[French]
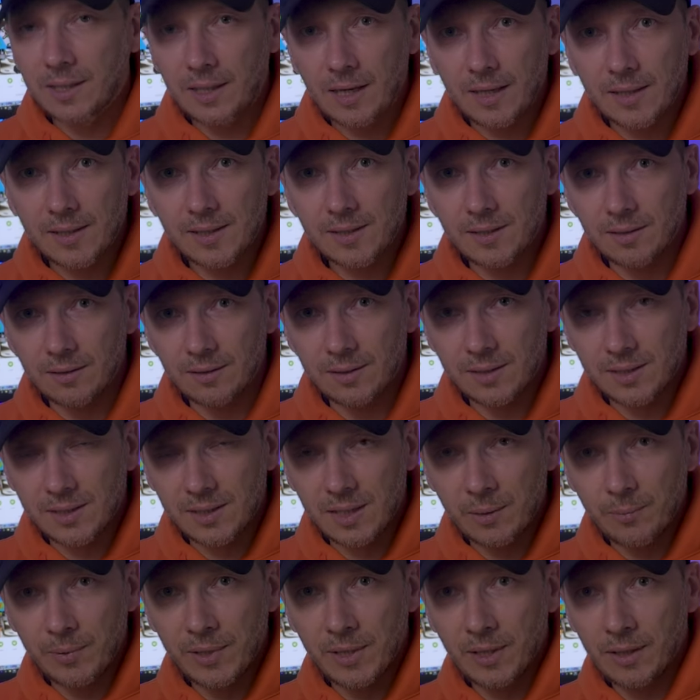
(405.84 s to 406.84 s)
caisse,
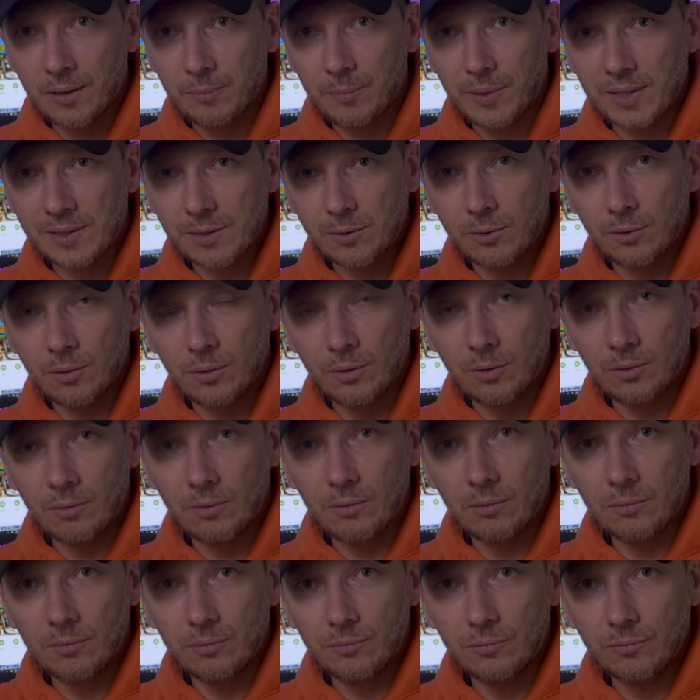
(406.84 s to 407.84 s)
c'est bien parce que
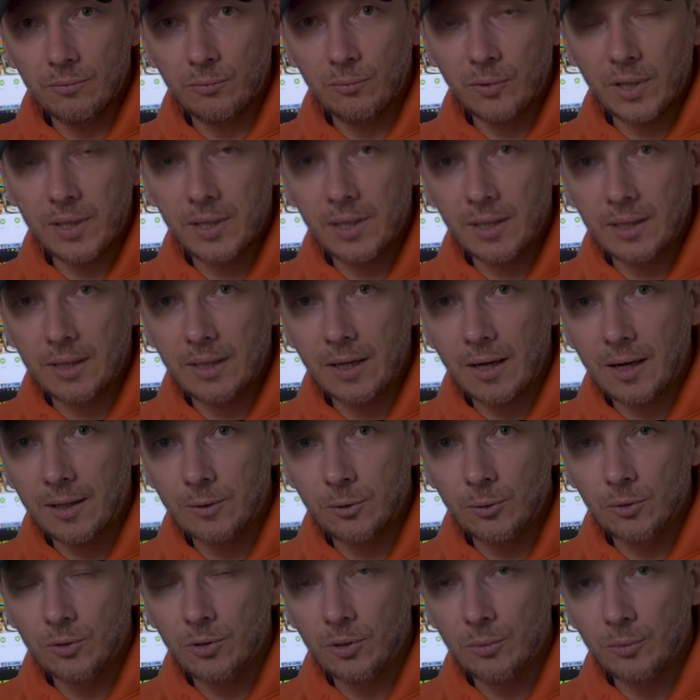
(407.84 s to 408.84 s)
vous voyez que la
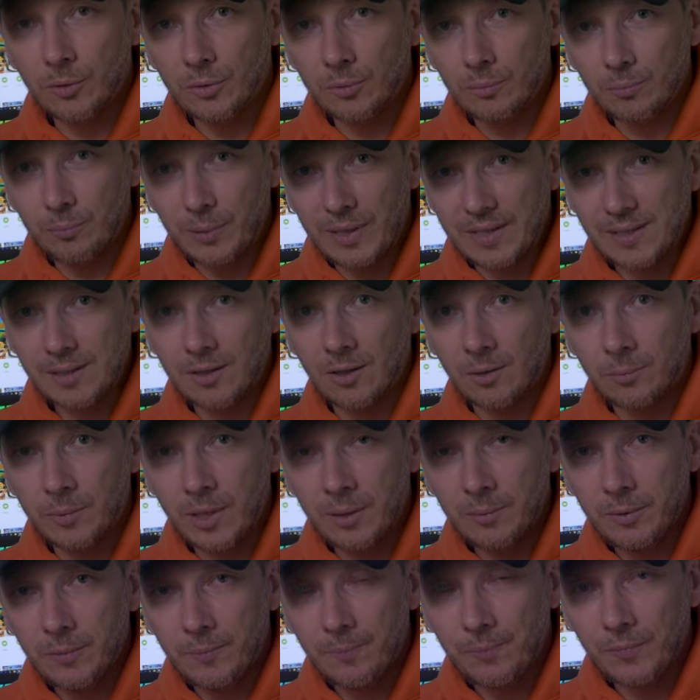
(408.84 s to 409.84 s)
radiocommande passe quand
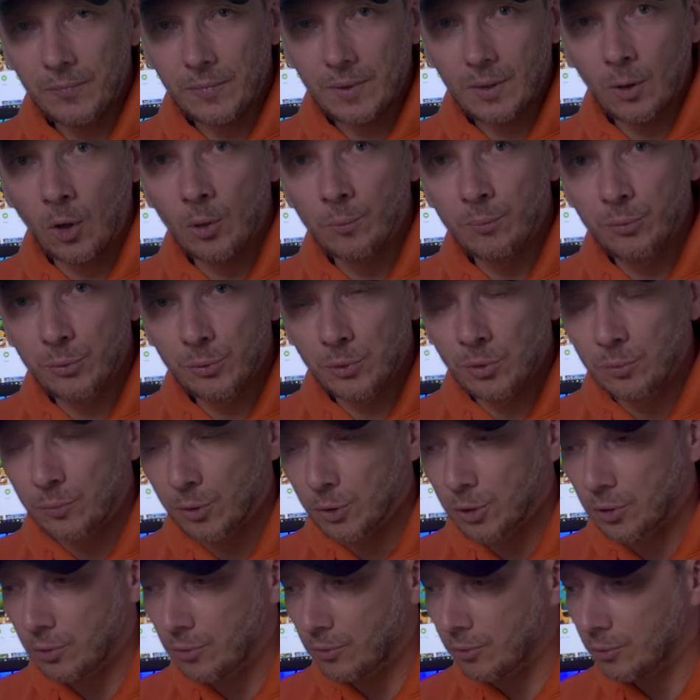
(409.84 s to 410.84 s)
même, en plus du
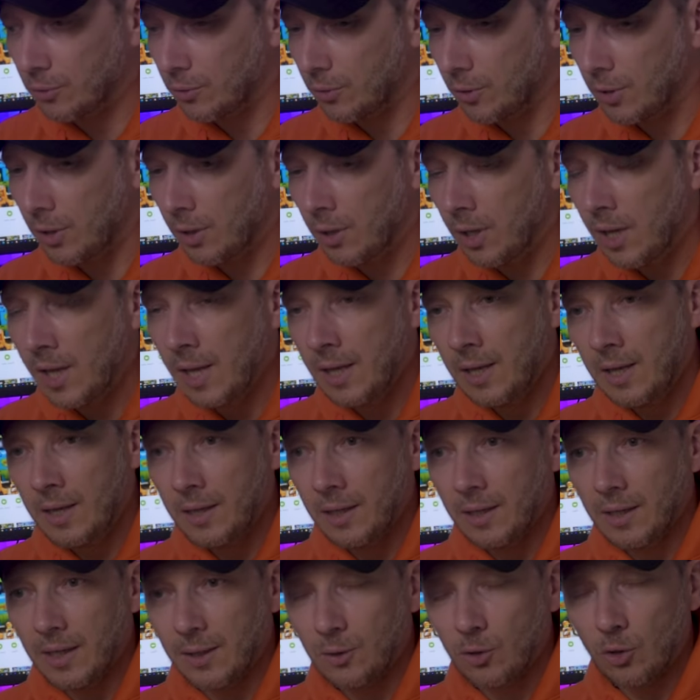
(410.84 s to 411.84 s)
motion controller,
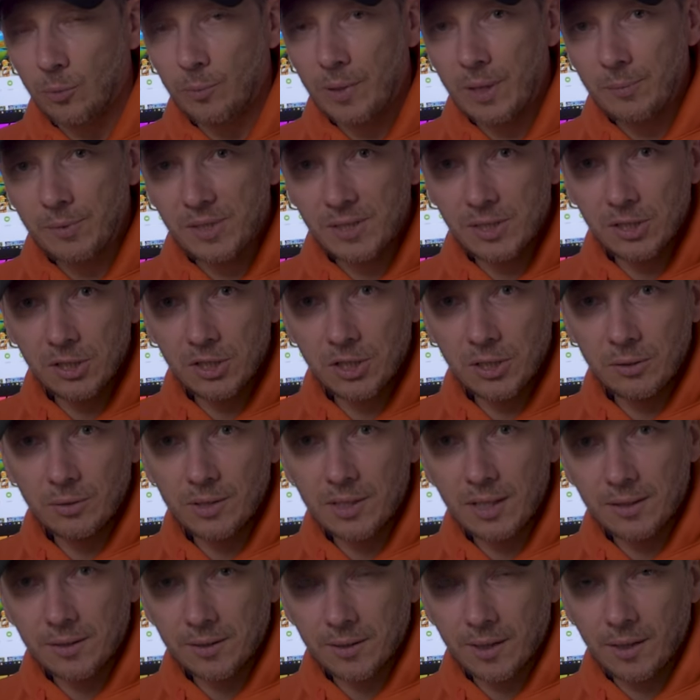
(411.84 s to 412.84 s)
et que même si j'ai une
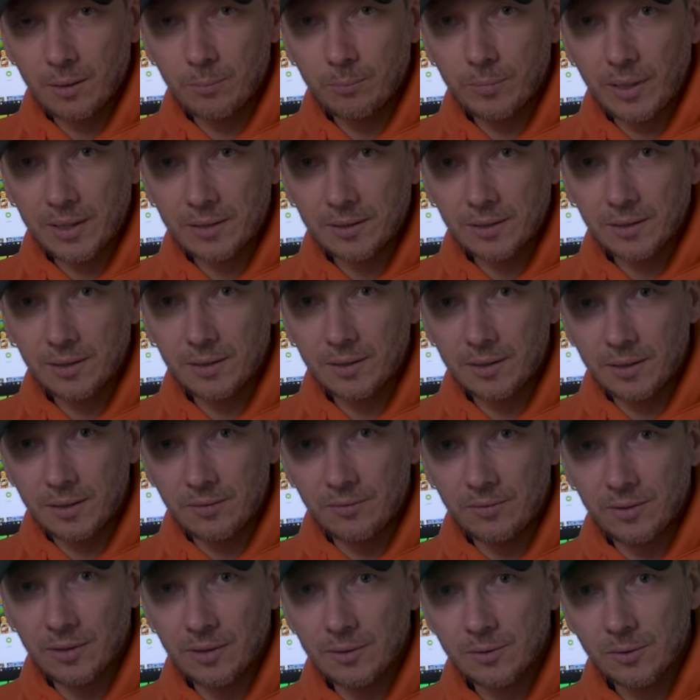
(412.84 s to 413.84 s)
quatrième batterie qui
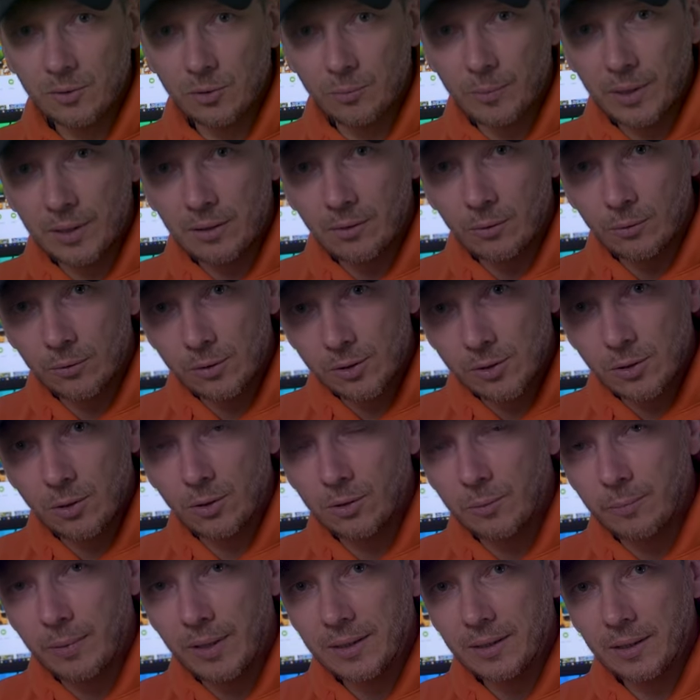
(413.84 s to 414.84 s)
vient se mettre dans le slot
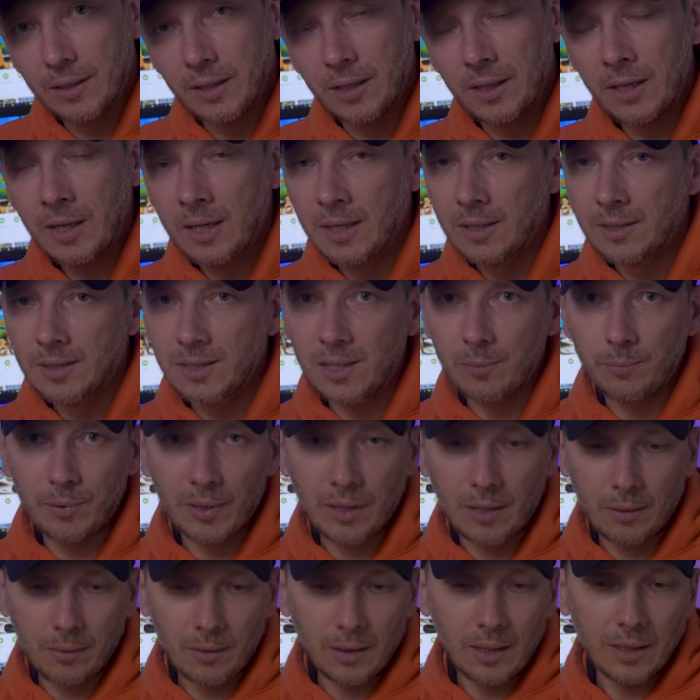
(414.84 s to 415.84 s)
batterie, ce n'est
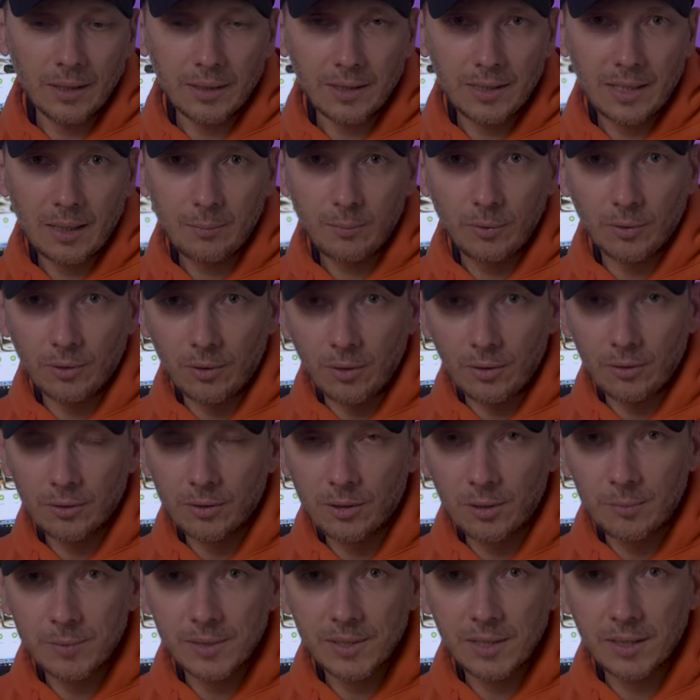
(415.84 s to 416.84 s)
pas un, câble grand
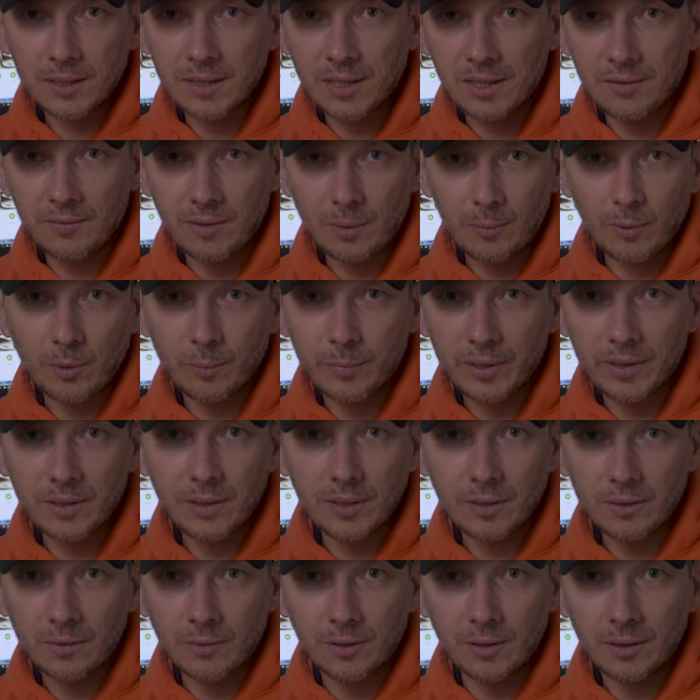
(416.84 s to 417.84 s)
comme ça qui va
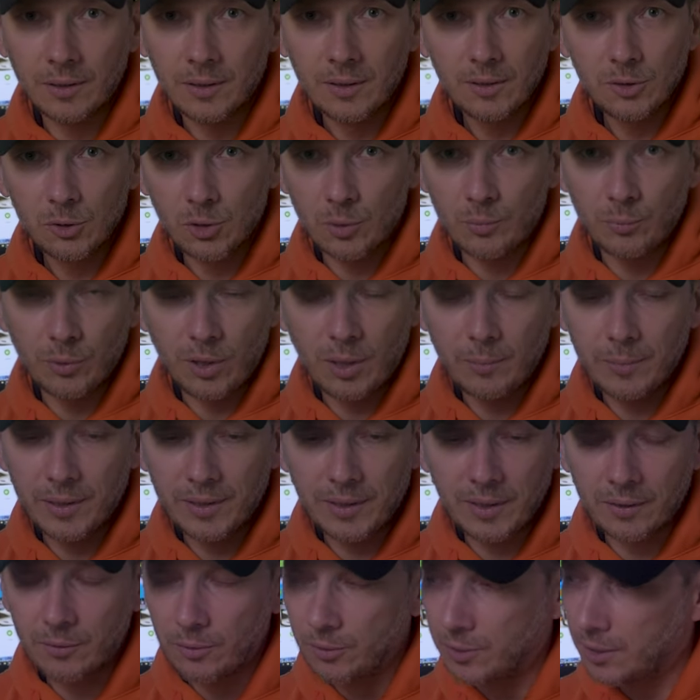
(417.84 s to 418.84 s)
m'embêter quoi. Je vais pouvoir le
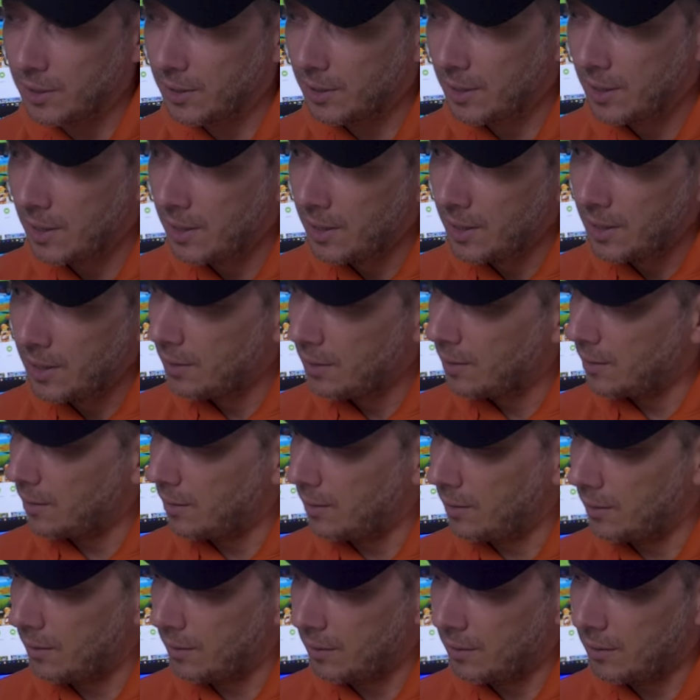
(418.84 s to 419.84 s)
mettre à côté.
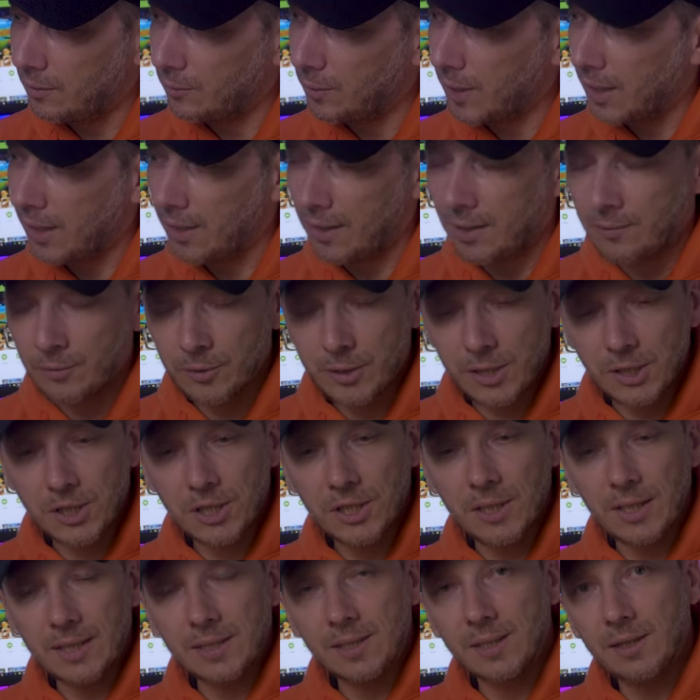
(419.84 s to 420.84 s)
Euh, voilà, l'avantage
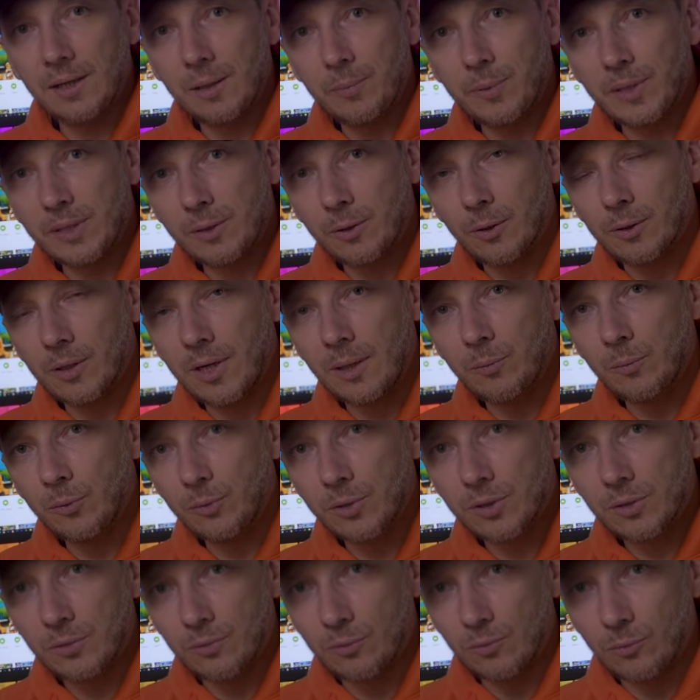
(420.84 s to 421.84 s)
qu'il y a, c'est l'épaisseur de la
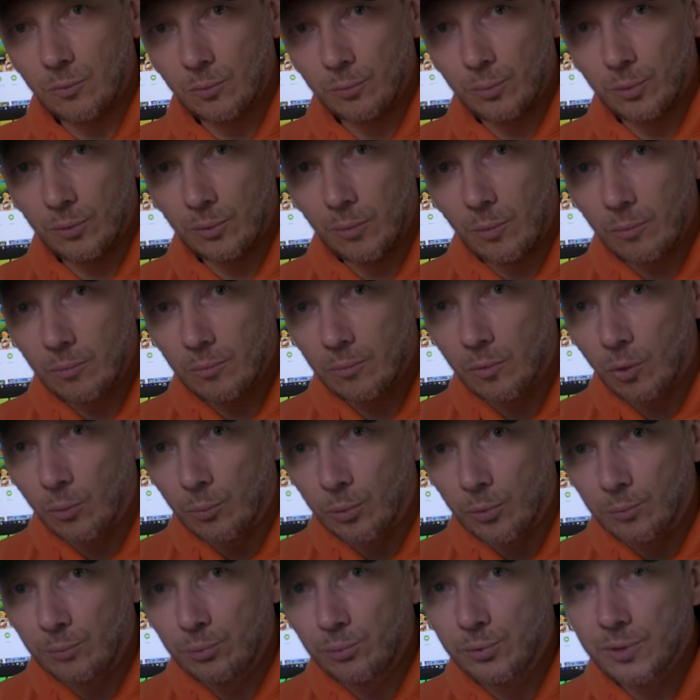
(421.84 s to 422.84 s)
mousse, on
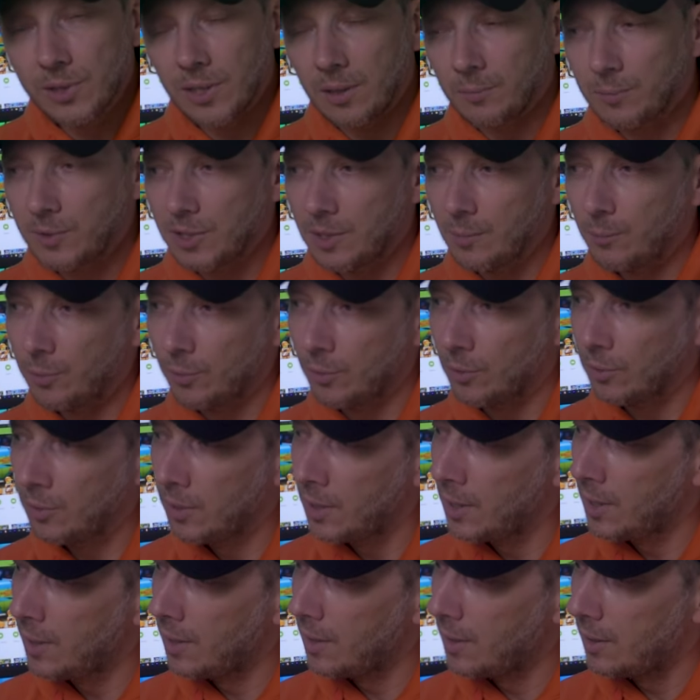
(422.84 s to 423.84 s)
peut, pousser un petit peu.
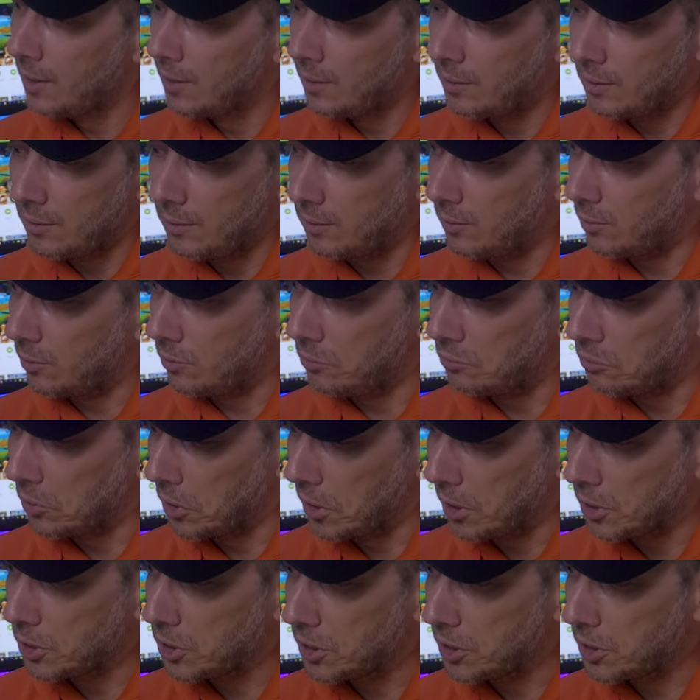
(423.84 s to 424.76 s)
Euh, voilà,